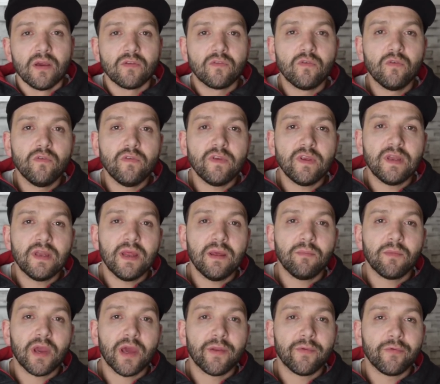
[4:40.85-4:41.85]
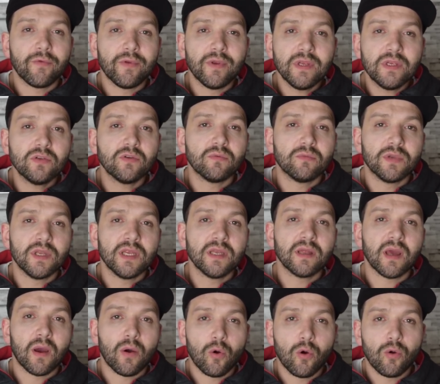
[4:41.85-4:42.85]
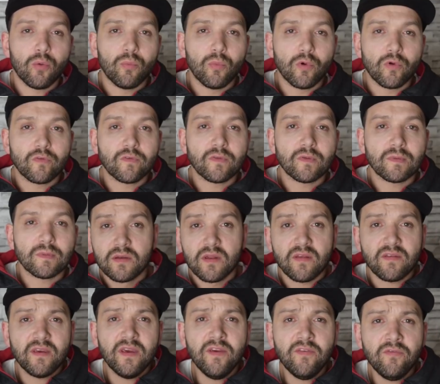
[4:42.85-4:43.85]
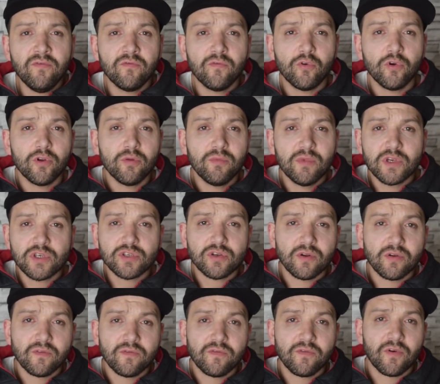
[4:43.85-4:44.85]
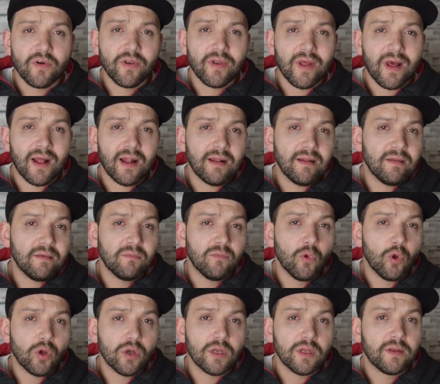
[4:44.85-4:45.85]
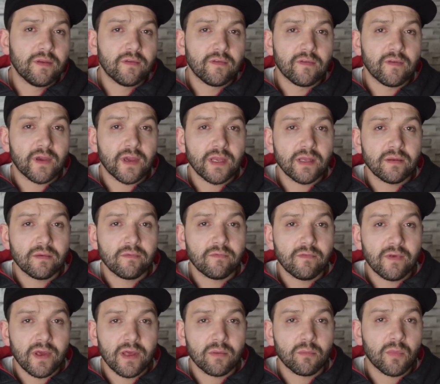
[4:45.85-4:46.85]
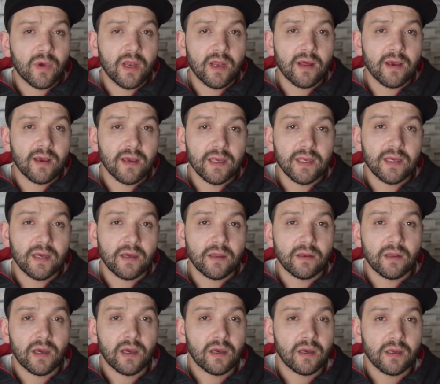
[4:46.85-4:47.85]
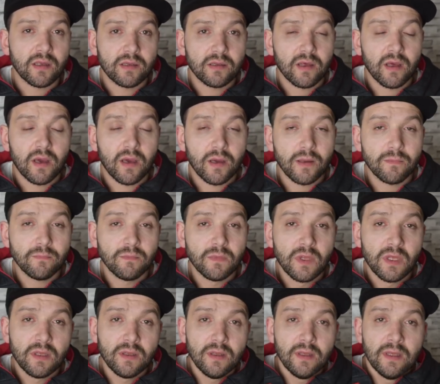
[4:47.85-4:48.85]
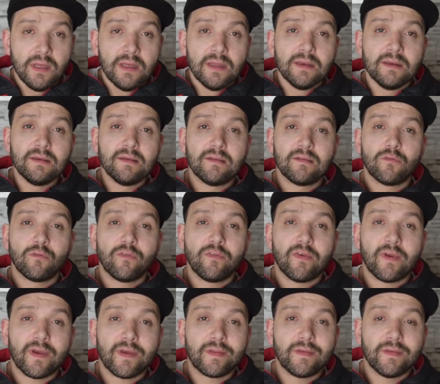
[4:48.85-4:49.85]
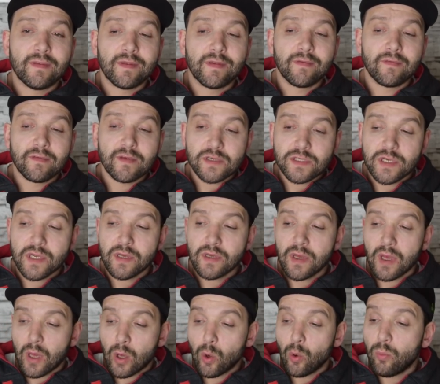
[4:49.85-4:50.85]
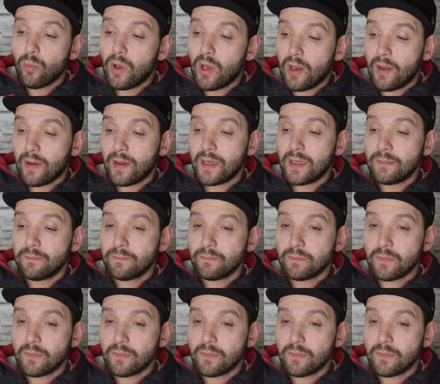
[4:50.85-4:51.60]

zu sich nehmen kann und nicht unbedingt rauchen muss. Das Kiffen wurde mir schon von allen möglichen Seiten während meiner Reha nahegetragen und sagten dann, Sascha, rauch mal ein,